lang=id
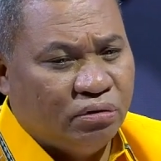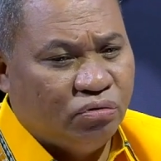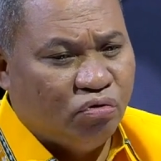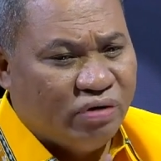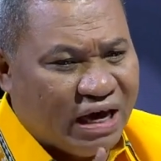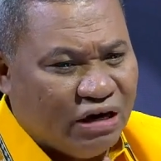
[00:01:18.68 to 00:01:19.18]

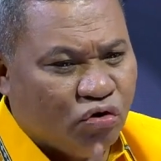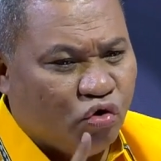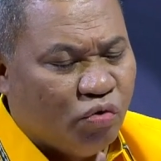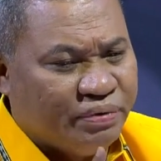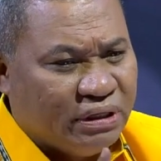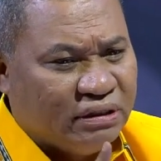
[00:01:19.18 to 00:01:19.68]
dugaan
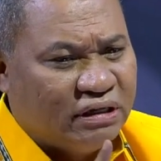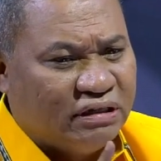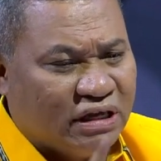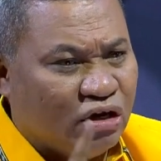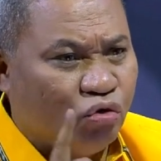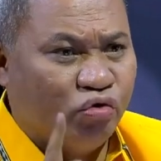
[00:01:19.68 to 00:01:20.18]
korupsi
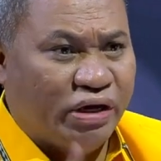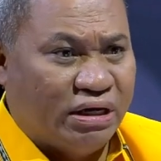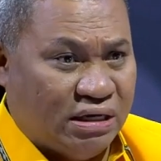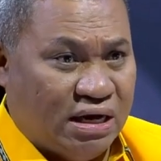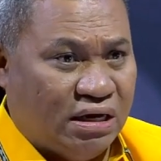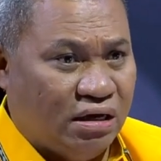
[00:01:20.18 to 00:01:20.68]
tentang
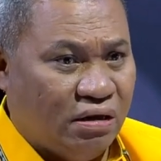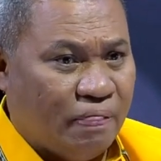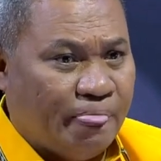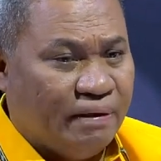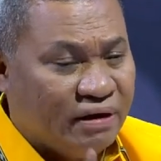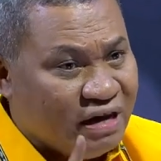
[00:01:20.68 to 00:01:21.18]
kerugian negara.
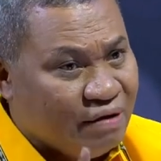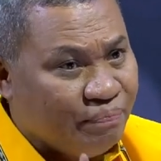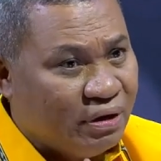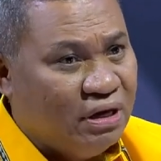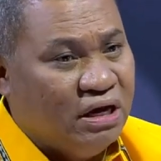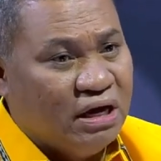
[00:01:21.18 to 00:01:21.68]

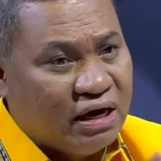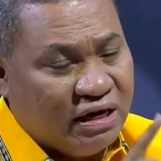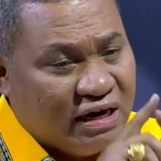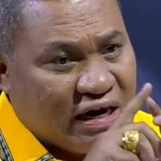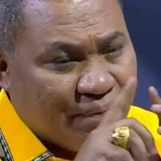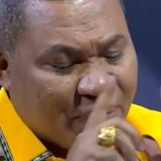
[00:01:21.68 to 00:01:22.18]
Kenapa?
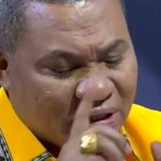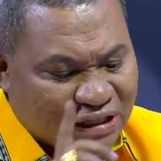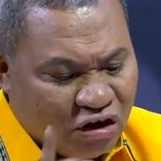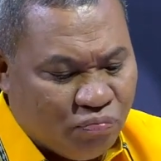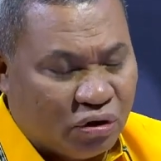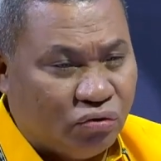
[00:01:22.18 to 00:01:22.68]
Karena 8
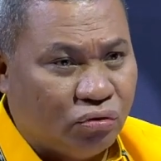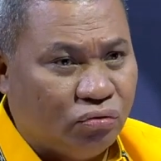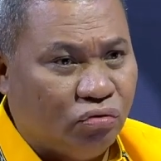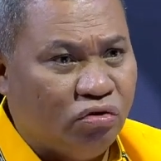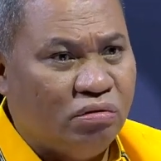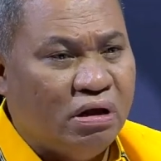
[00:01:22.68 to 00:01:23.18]
tahun
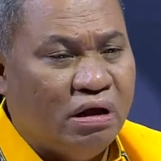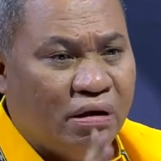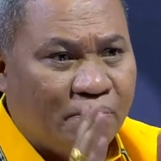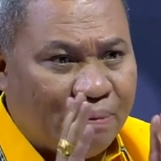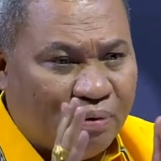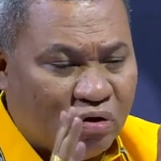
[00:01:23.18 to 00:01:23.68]
berturut-turut
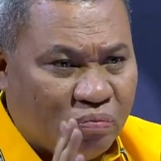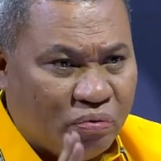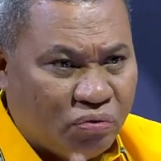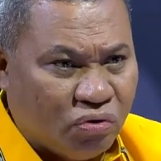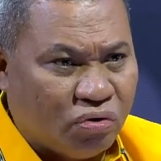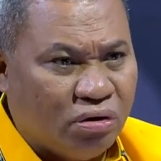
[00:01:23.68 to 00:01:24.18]
Bapak
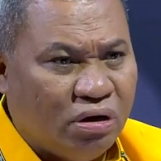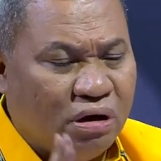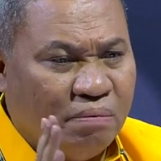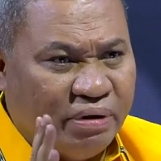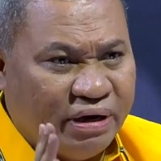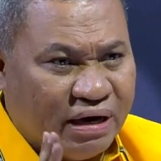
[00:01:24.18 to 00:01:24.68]
Gubernur
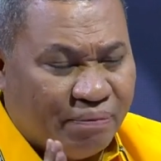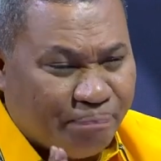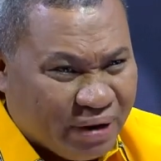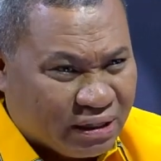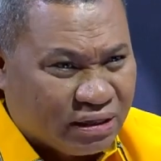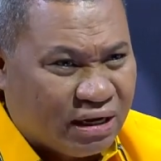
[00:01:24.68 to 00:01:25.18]

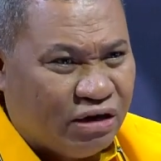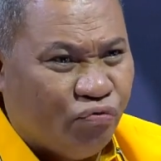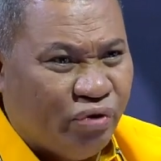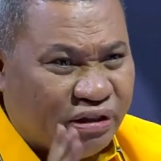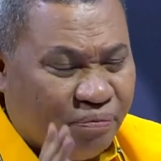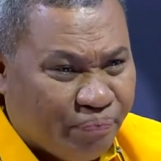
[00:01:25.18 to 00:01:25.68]
mendapatkan
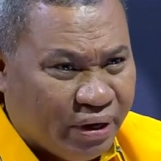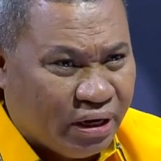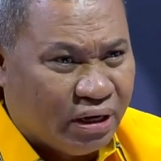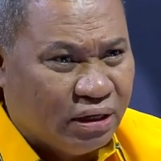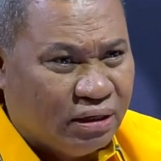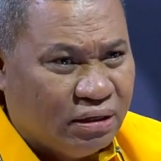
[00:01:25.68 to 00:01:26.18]

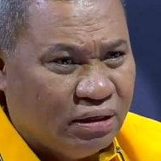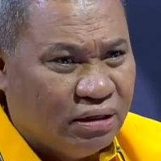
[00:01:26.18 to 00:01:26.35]
WTP.